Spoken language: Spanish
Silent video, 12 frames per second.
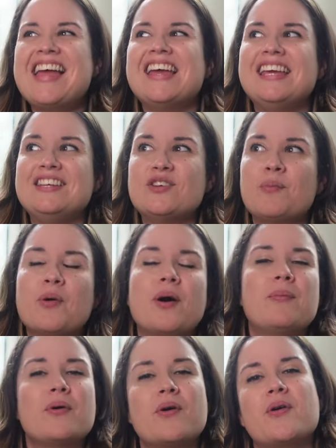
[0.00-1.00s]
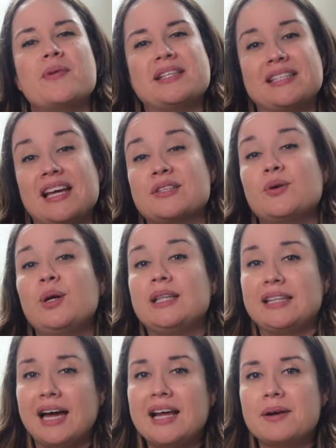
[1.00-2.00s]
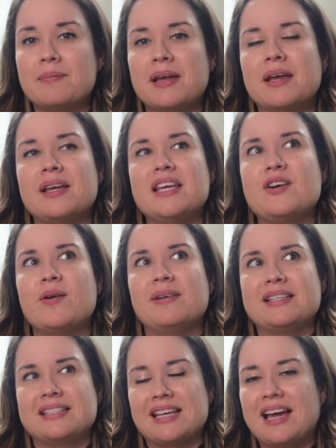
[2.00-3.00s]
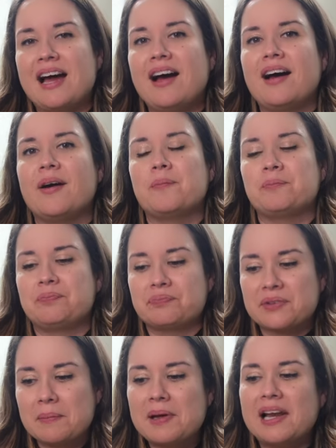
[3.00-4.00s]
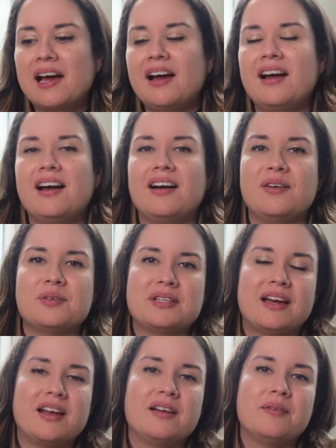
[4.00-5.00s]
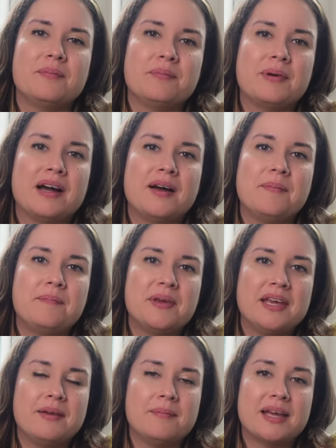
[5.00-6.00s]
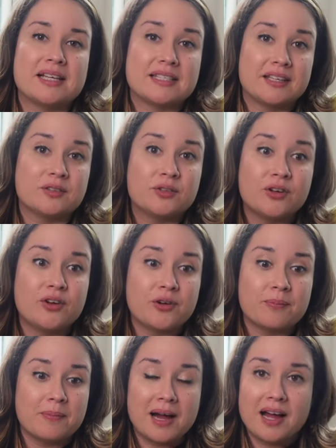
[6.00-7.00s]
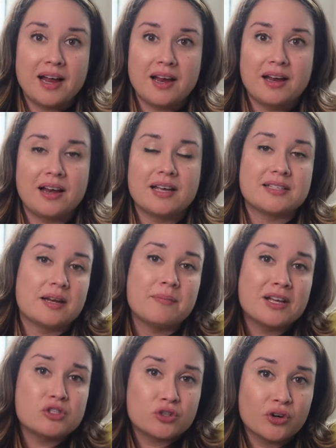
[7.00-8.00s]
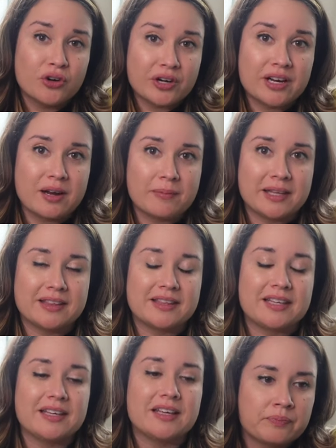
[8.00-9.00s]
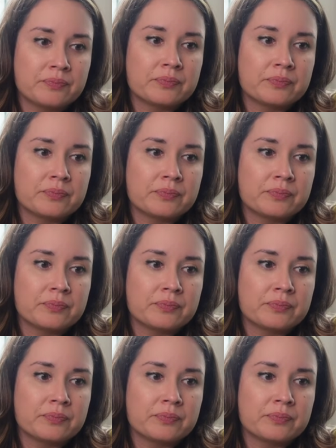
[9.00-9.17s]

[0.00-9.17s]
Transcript: Y yo poco a poco comencé a soltarme y comencé a ¿verdad? A usar más mi, mi acento normal, a ser mayor realmente.